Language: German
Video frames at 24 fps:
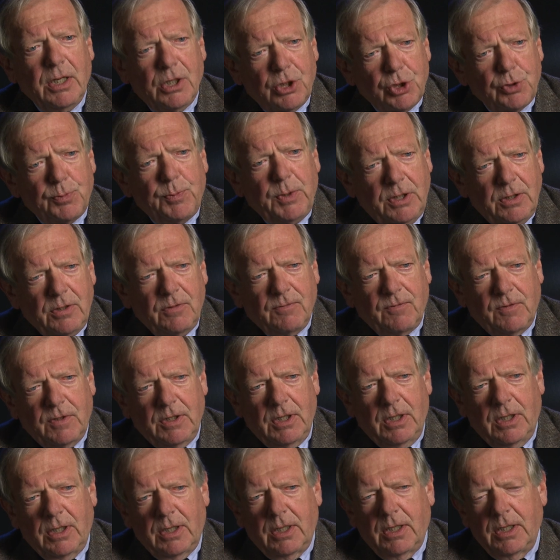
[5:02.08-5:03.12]
der
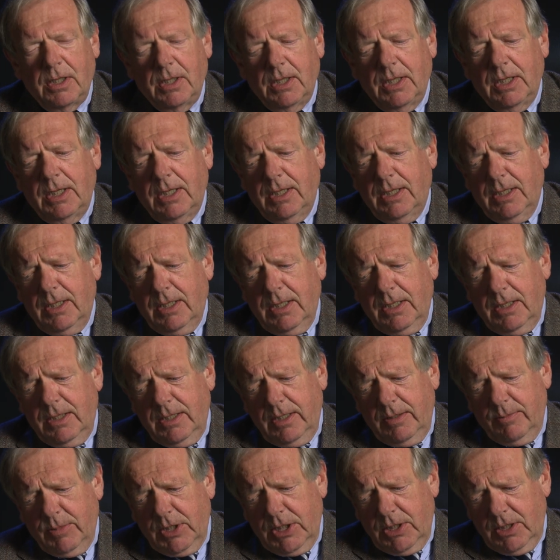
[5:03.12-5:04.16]
Spiegelverlag
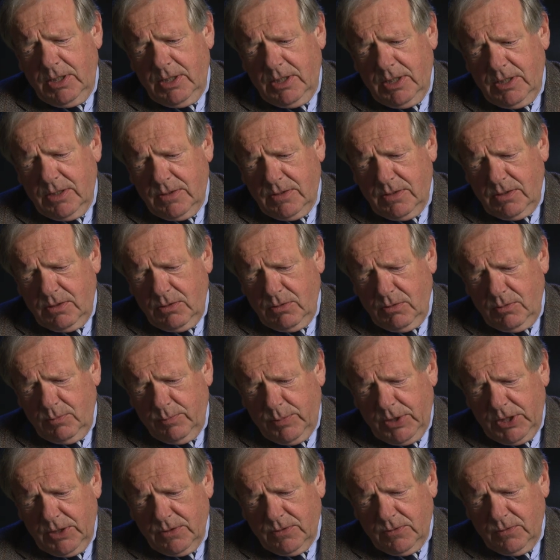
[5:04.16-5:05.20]
jemanden, der sich um
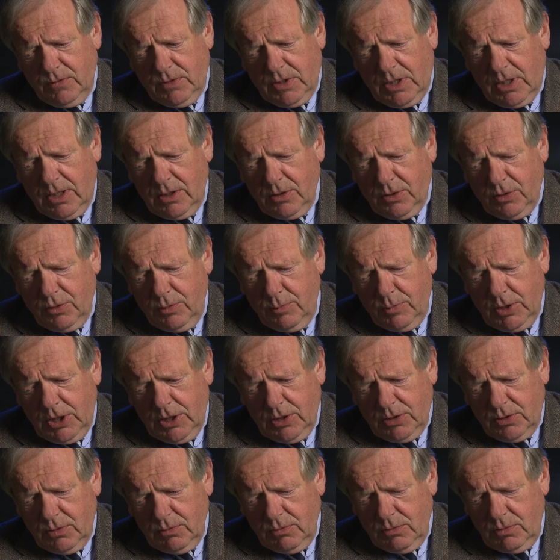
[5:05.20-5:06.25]
Personal
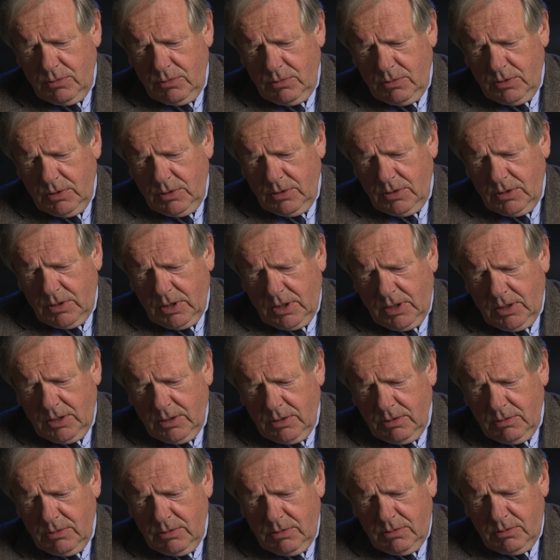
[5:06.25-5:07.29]
kümmert und ich
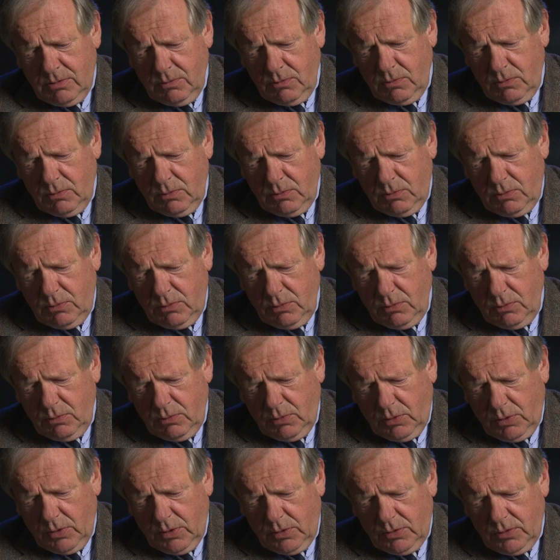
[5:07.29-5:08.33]
denke, du, du
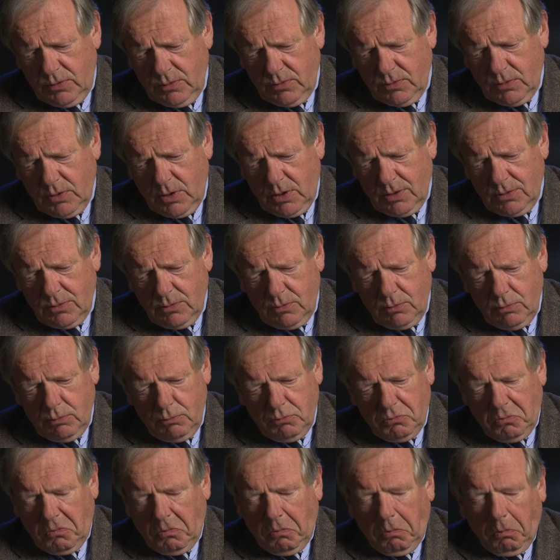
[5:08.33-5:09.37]
könntest das,
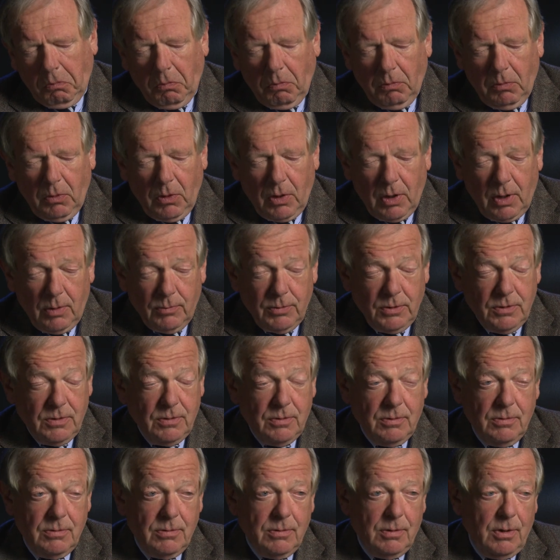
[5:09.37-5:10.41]
habe
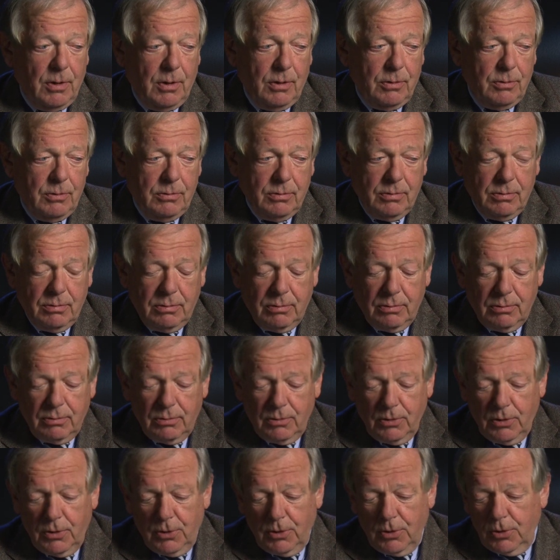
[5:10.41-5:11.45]
ich gesagt.
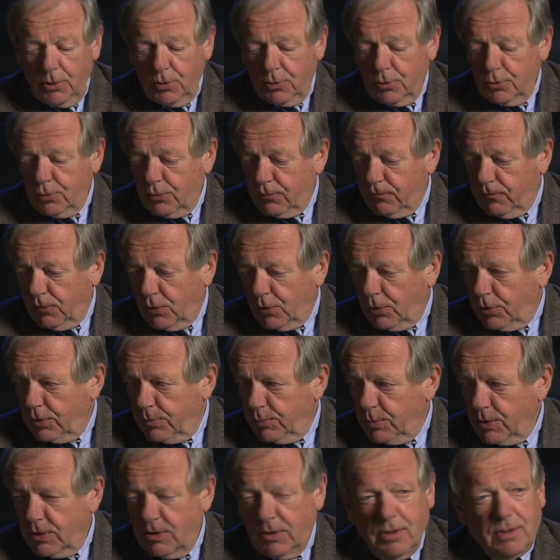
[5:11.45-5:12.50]
Das
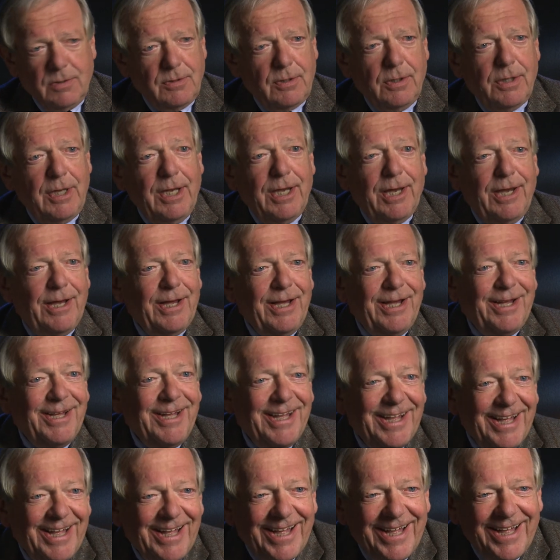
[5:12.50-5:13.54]
freut mich ja sehr.
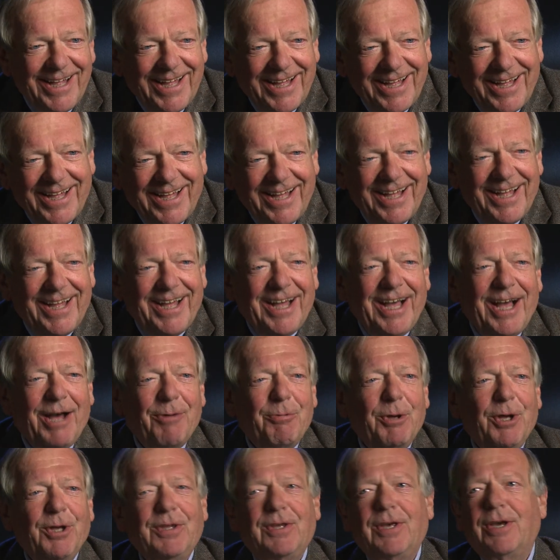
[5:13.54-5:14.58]

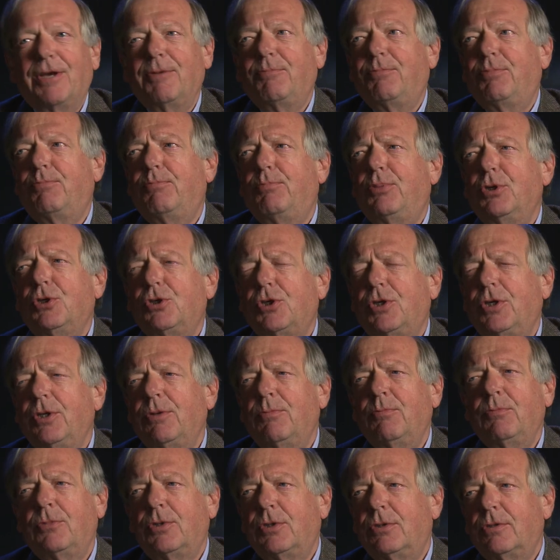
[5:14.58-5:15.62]
Aber ich habe
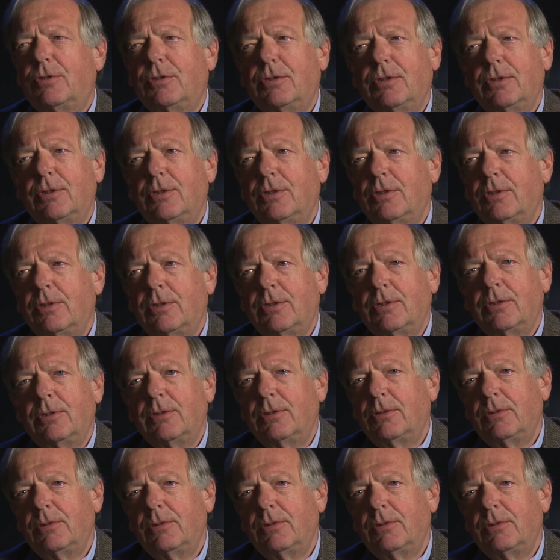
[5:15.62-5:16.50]
bestimmt äh,